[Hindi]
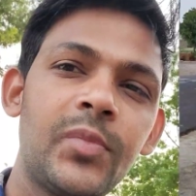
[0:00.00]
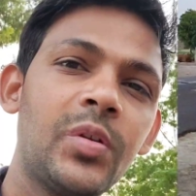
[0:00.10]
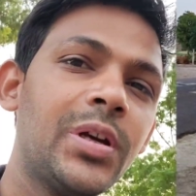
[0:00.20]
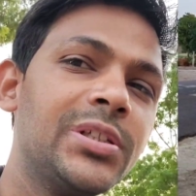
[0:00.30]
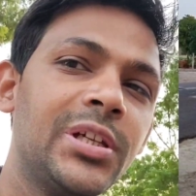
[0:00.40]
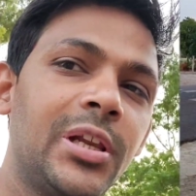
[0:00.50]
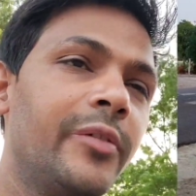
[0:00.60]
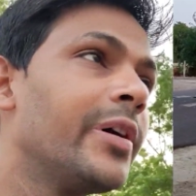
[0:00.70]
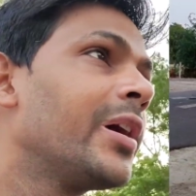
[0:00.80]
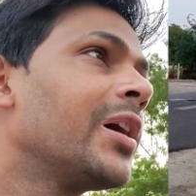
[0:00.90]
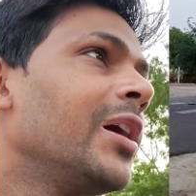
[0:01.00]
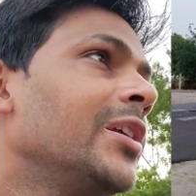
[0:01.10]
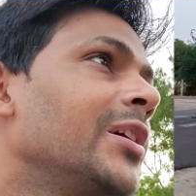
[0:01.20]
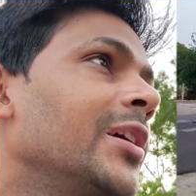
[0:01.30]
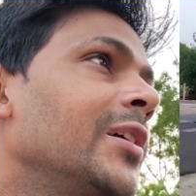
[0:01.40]
तो गैज केले वगैरह खा
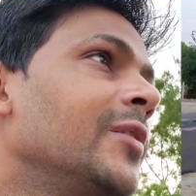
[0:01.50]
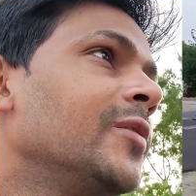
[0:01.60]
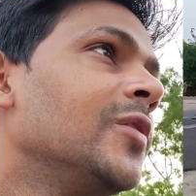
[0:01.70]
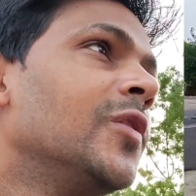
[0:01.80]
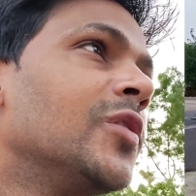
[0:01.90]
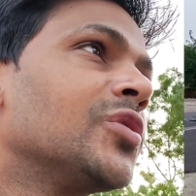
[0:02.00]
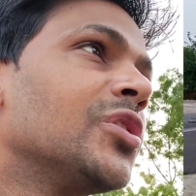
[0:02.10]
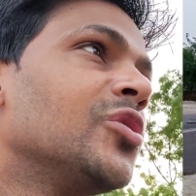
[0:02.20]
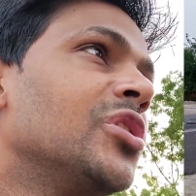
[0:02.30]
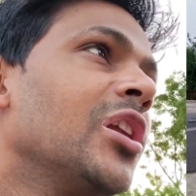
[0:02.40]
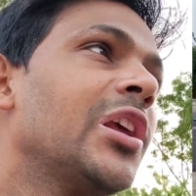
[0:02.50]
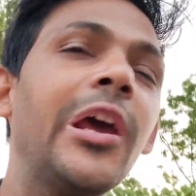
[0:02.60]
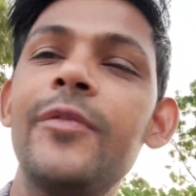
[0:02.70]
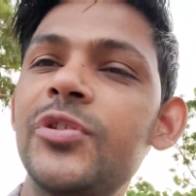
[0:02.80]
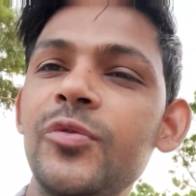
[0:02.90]
लिए और उसके जो
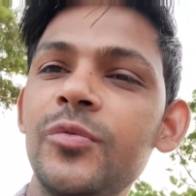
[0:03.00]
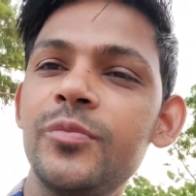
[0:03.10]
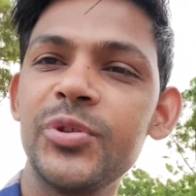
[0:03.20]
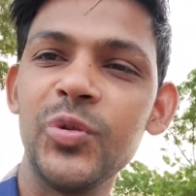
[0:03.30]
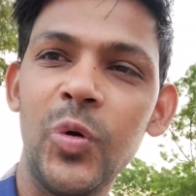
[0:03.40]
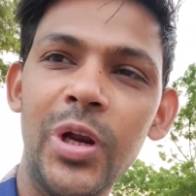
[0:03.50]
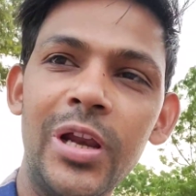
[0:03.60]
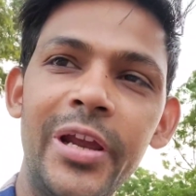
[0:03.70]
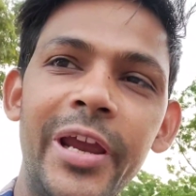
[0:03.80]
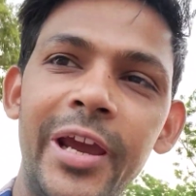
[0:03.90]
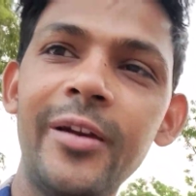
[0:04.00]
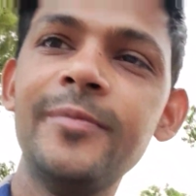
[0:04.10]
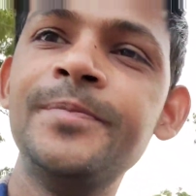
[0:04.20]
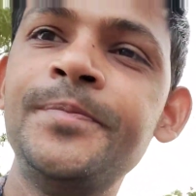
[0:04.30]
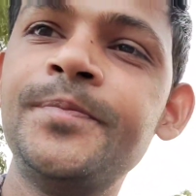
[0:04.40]
छिलके हैं विष्णु पशुओं को डालने के
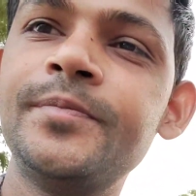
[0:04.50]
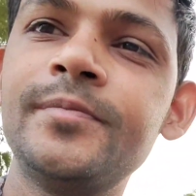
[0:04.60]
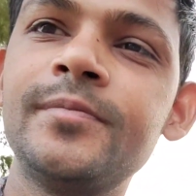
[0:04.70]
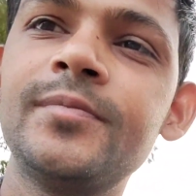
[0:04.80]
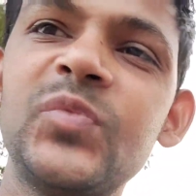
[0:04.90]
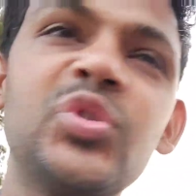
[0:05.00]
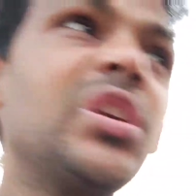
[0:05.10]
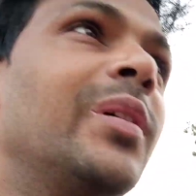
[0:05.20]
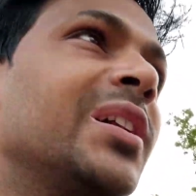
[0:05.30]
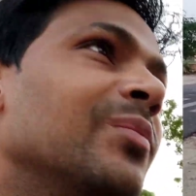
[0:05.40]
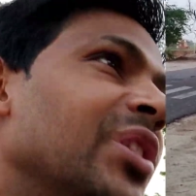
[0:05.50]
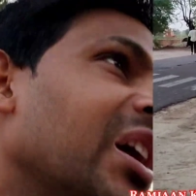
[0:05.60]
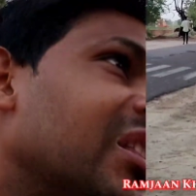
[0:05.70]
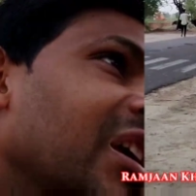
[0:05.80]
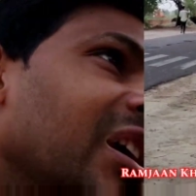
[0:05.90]
हैं उसके बाद हम
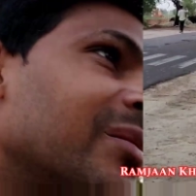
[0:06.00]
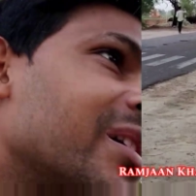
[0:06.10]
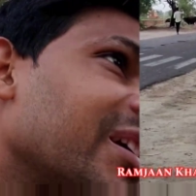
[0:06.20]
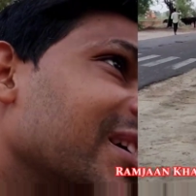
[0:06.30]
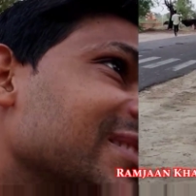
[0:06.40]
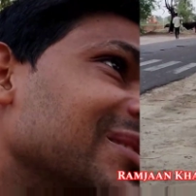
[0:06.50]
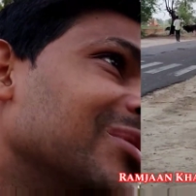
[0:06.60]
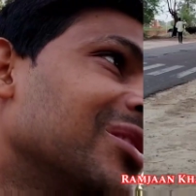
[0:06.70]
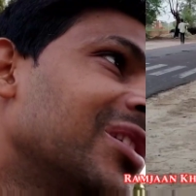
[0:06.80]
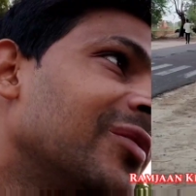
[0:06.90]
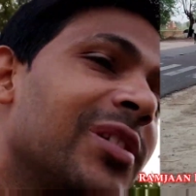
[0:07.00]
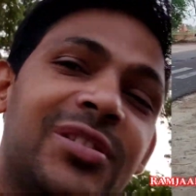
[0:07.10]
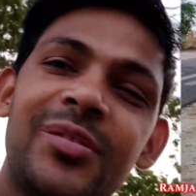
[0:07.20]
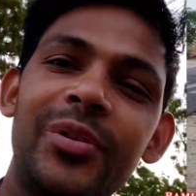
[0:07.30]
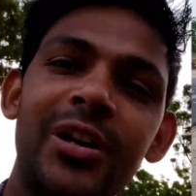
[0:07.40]
देखते हैं कि हमारा क्या सीन बनता है
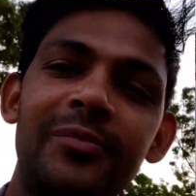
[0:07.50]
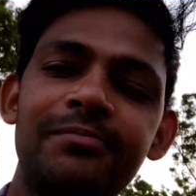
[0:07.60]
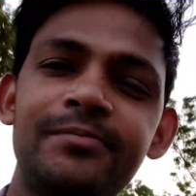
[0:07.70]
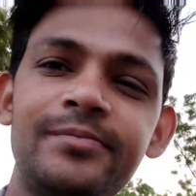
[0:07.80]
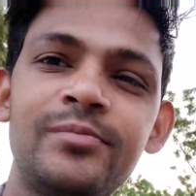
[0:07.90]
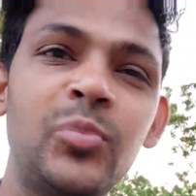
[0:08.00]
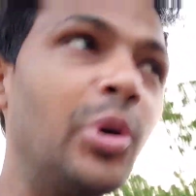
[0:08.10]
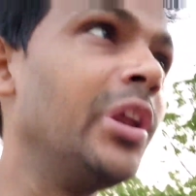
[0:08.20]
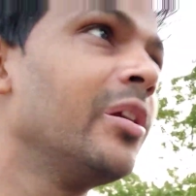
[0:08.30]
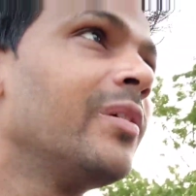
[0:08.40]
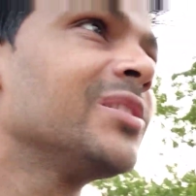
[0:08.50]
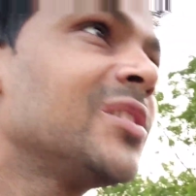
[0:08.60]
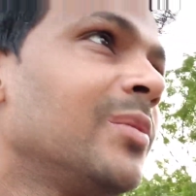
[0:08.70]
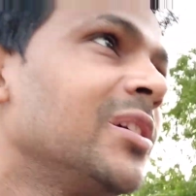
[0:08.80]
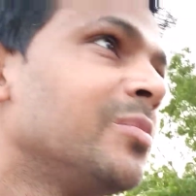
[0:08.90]
वास्तव में यार बॉडी ना
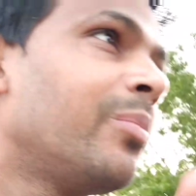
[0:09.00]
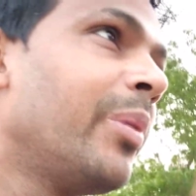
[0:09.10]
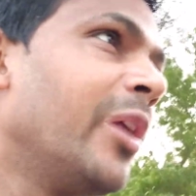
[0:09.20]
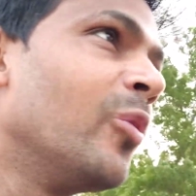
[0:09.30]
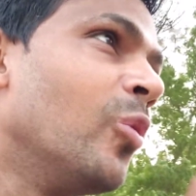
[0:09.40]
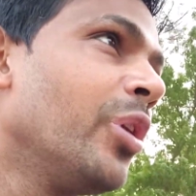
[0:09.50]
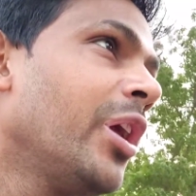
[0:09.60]
वास्तव में आज पेन हो